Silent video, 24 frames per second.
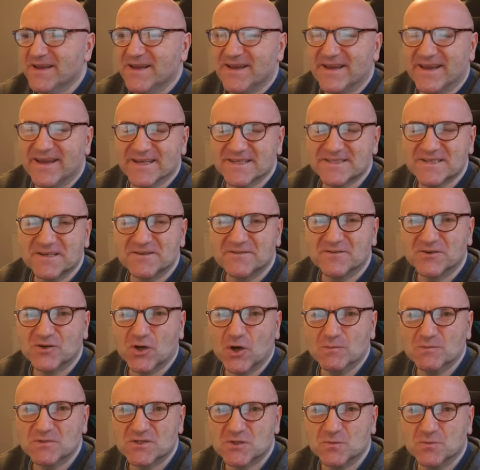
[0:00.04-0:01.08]
Herzlich
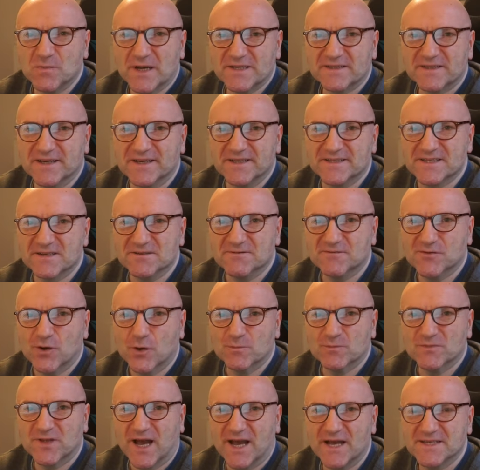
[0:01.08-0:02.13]
willkommen zum Matträtsel
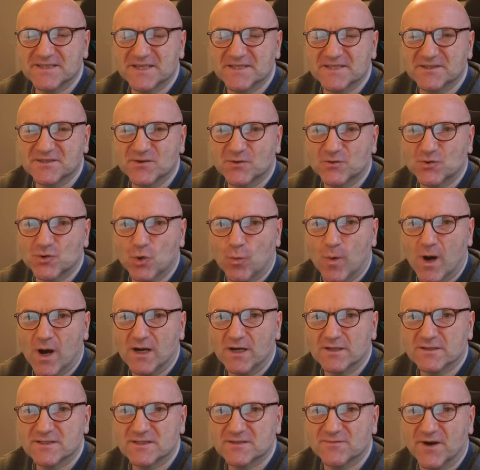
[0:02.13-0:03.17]
vom 30.
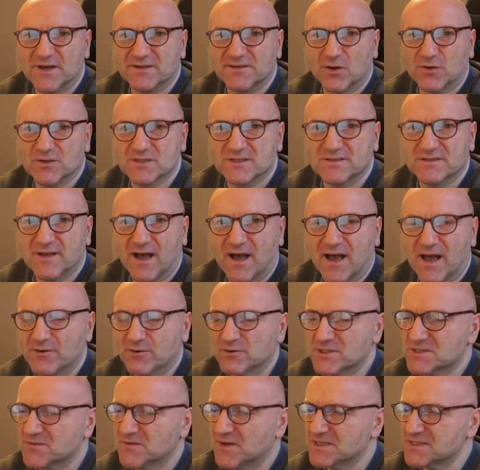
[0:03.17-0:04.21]
Oktober
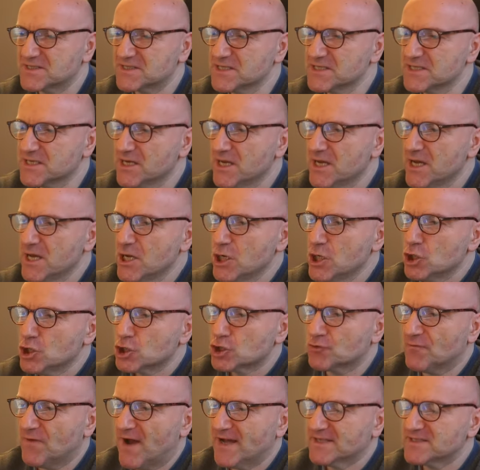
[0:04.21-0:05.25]
2021.
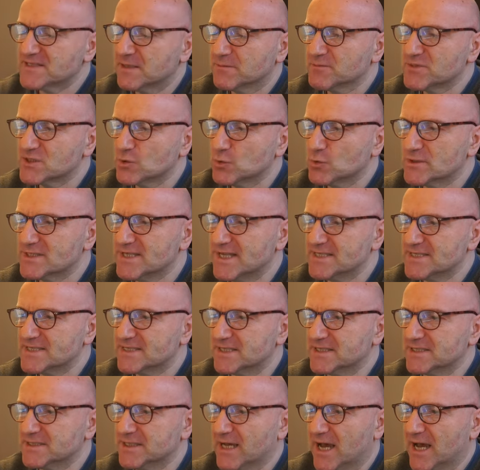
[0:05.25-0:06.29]
Schwarz am Zug
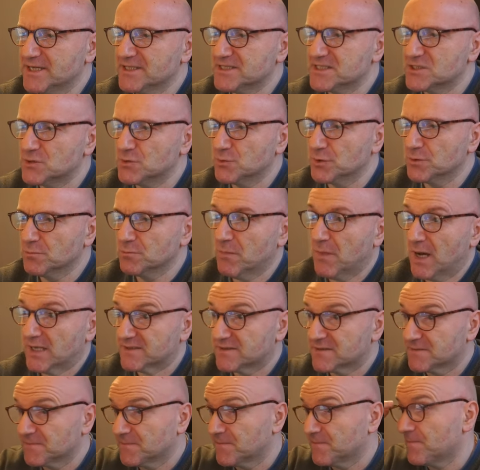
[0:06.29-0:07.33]
setzt in drei Zügen
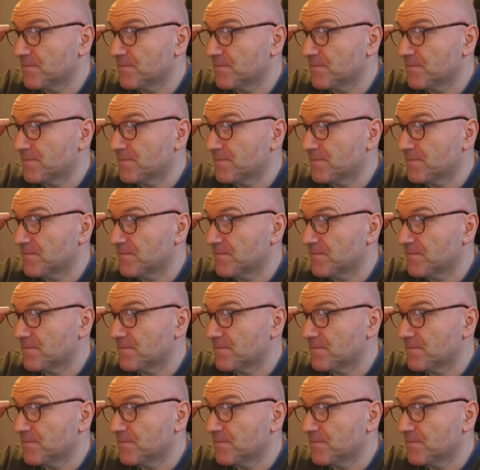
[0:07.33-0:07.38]
matt.